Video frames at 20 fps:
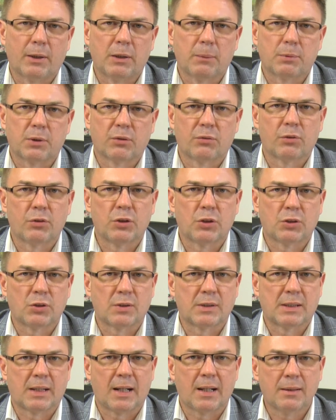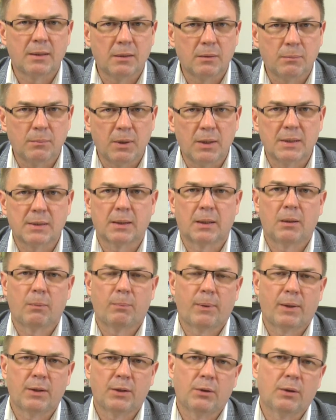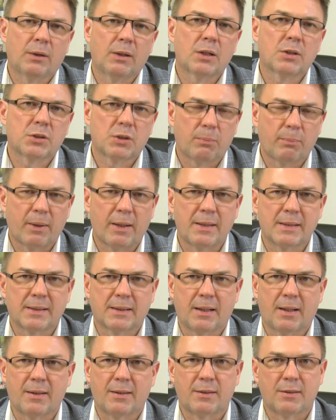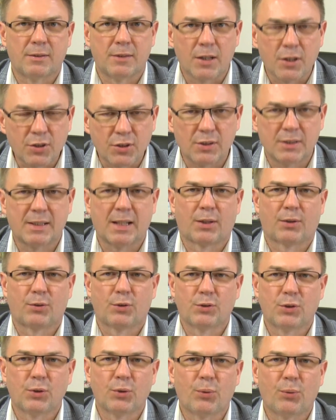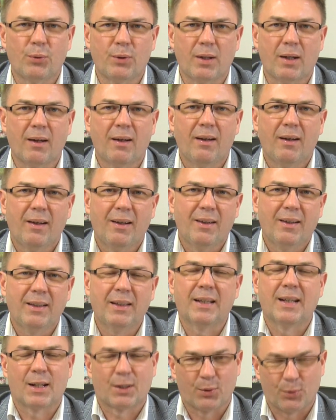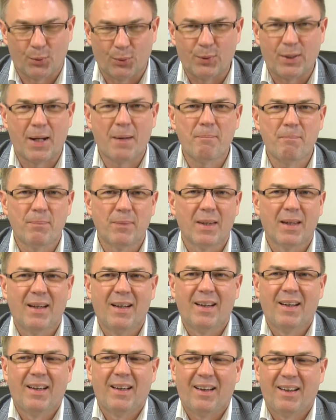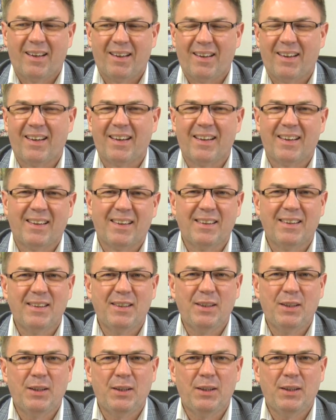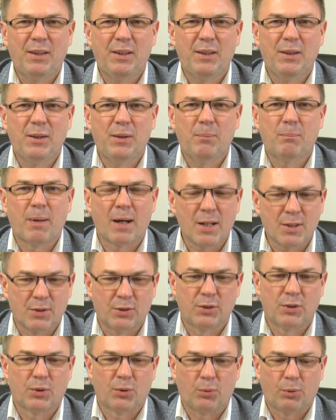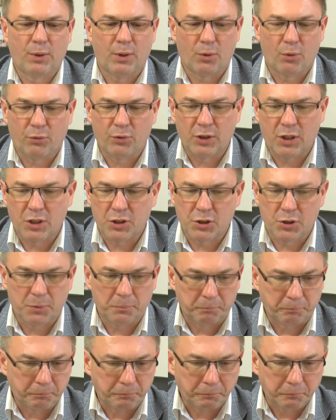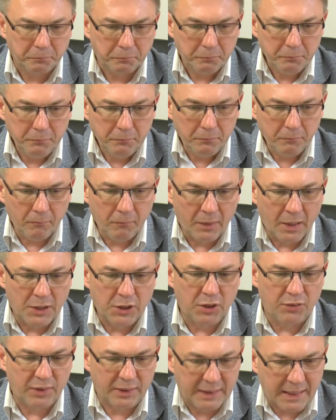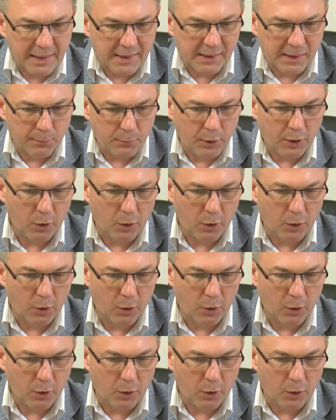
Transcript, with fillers: pani przewodnicząca Rady Miejskiej, pani Joanna Szczepańska. Też za to dziękuję i gratuluję. E, I bardzo dziękuję również 19